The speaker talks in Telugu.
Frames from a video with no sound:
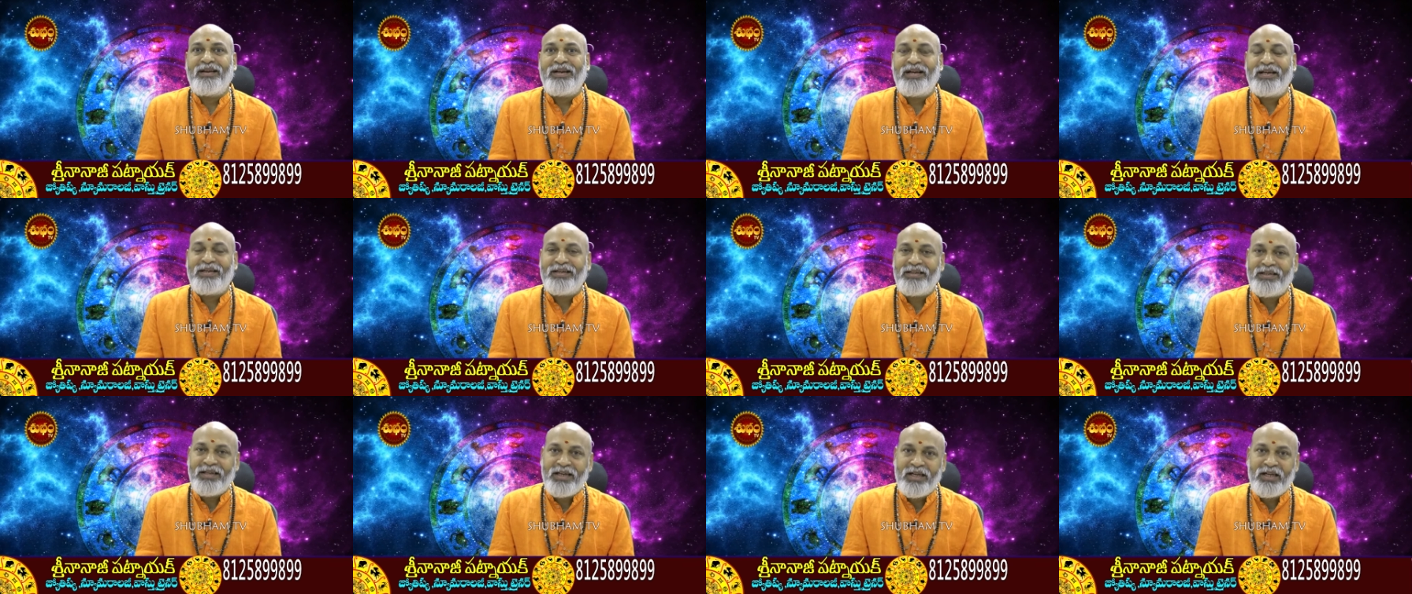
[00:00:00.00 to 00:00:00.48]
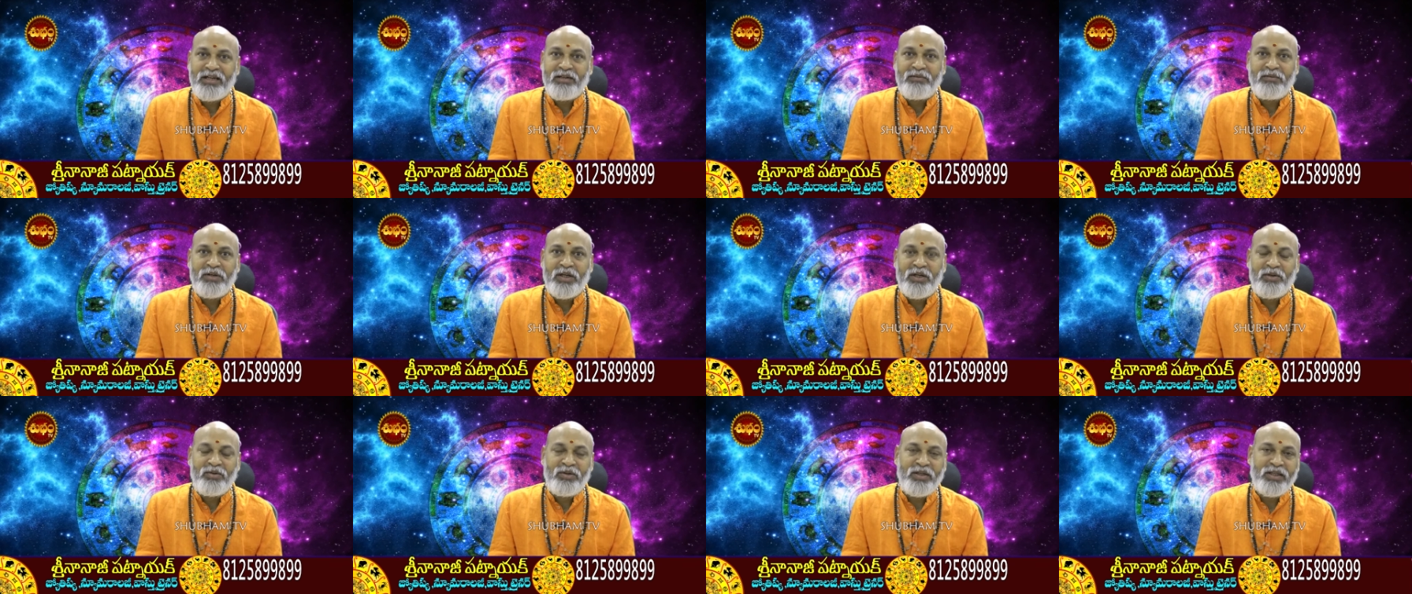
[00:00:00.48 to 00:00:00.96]
లగ్నాల
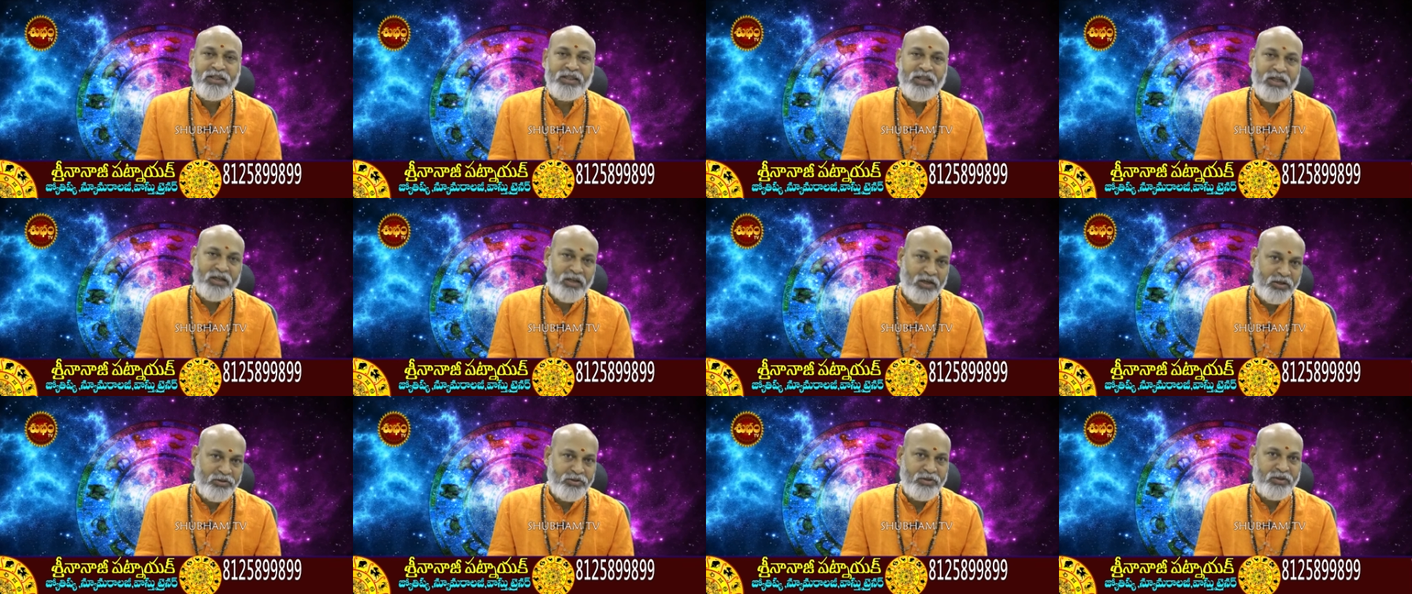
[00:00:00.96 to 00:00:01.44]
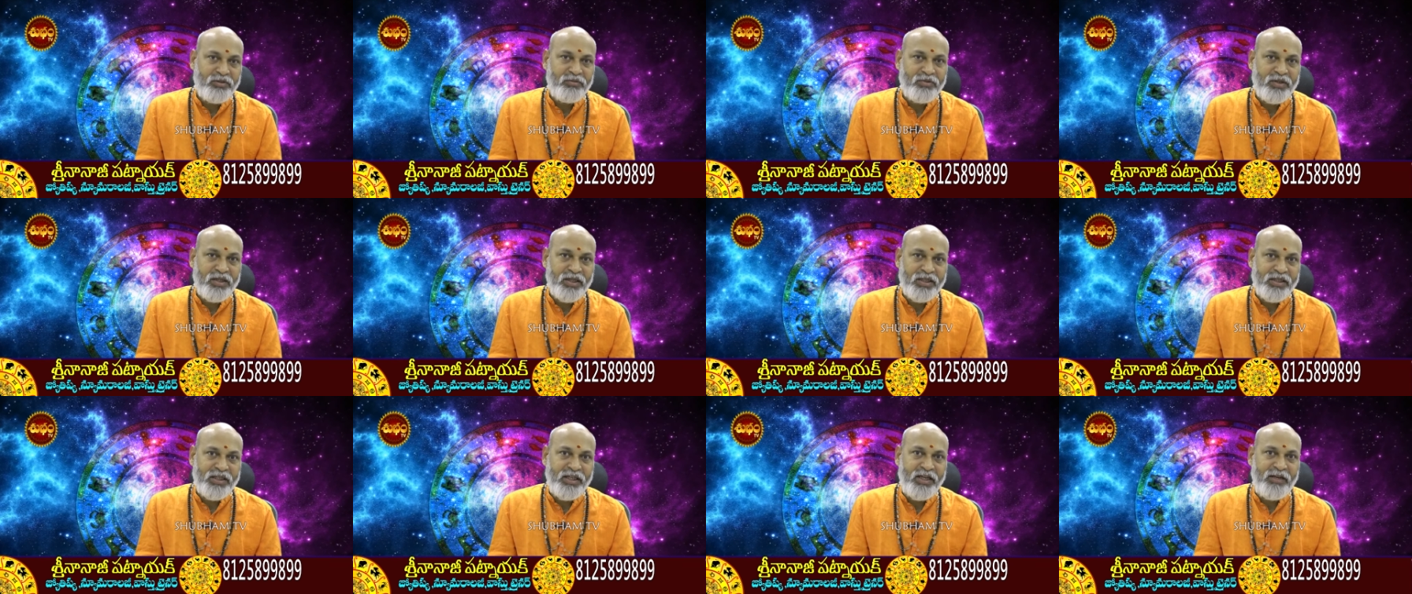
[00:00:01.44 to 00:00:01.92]
వారు లేదా రాసుల
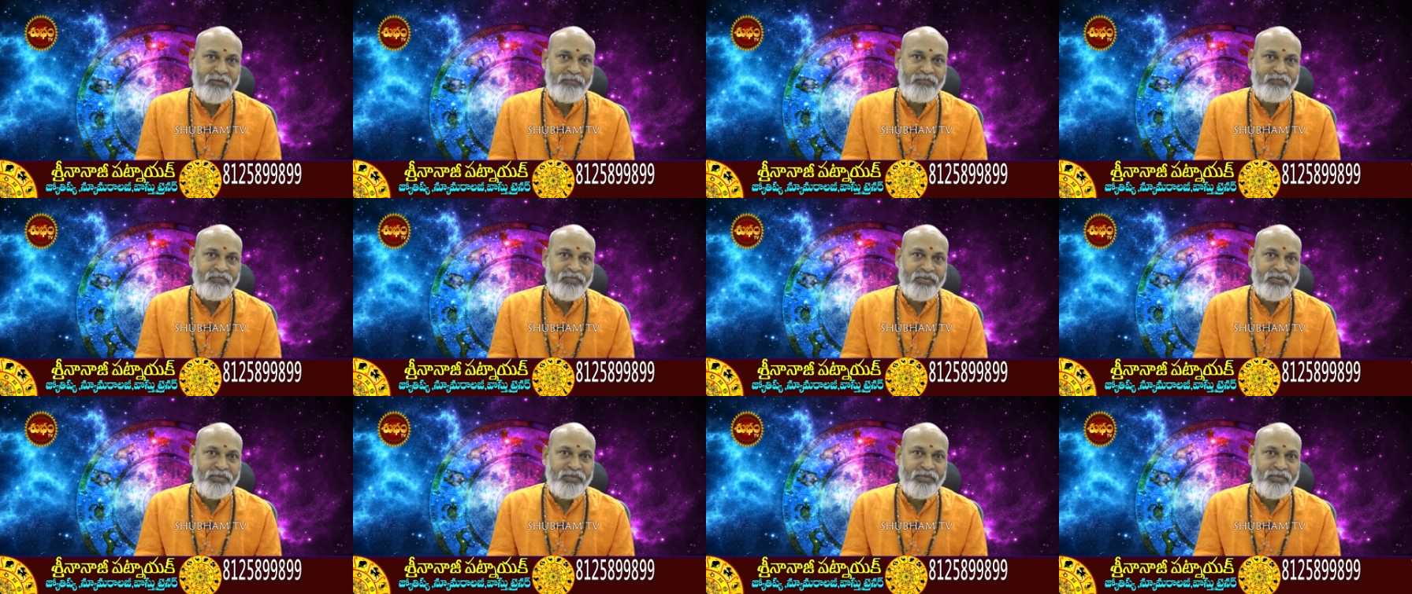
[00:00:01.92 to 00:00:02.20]
వారికి